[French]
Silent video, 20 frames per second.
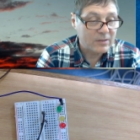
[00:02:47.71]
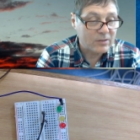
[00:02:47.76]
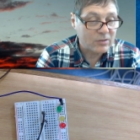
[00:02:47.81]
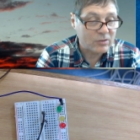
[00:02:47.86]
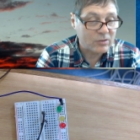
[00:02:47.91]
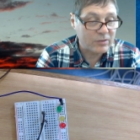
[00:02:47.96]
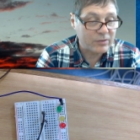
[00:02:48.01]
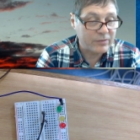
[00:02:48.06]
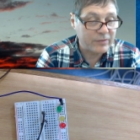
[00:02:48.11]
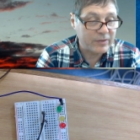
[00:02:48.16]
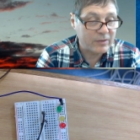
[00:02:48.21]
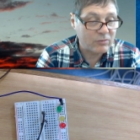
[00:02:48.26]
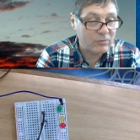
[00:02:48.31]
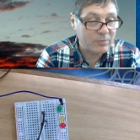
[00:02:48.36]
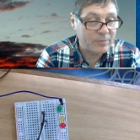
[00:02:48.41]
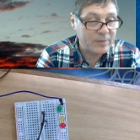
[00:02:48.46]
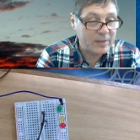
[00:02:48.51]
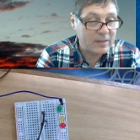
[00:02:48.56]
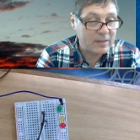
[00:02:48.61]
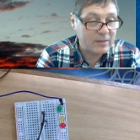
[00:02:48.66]
Je crois que je vais tout
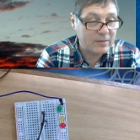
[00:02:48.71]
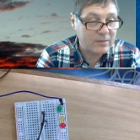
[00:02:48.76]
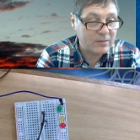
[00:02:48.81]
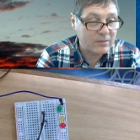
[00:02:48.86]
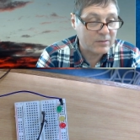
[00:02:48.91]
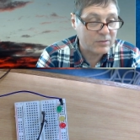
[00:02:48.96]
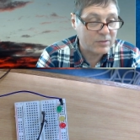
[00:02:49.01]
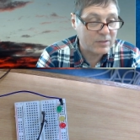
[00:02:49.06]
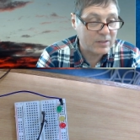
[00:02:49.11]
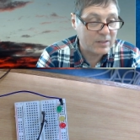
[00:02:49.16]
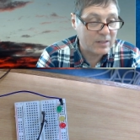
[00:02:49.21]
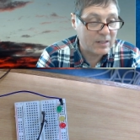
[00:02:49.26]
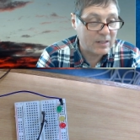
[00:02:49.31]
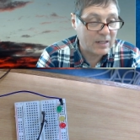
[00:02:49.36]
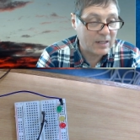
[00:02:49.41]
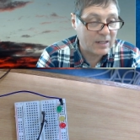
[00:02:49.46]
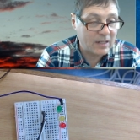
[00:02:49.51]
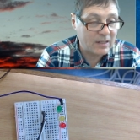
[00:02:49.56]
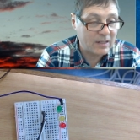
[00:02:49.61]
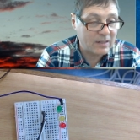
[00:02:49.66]
repiquer ce que j'ai
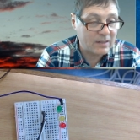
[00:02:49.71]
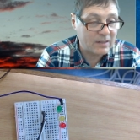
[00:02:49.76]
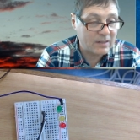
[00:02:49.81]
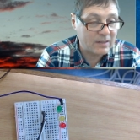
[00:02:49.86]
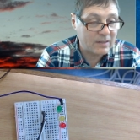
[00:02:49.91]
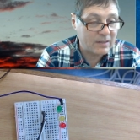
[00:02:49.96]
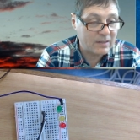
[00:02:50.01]
là.